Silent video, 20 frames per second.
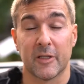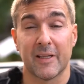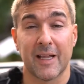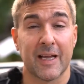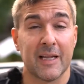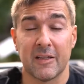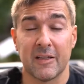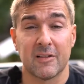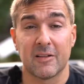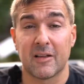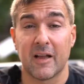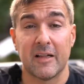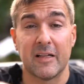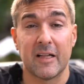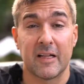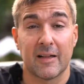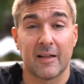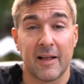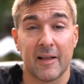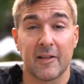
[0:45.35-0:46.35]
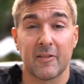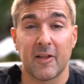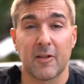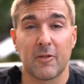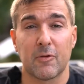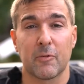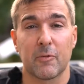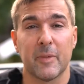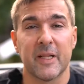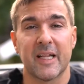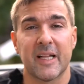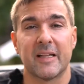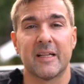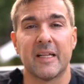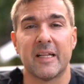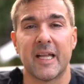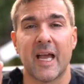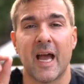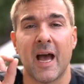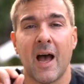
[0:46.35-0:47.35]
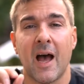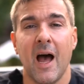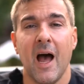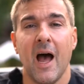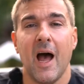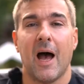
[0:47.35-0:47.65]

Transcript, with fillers: Nein, keine Gleichsetzung mit der DDR,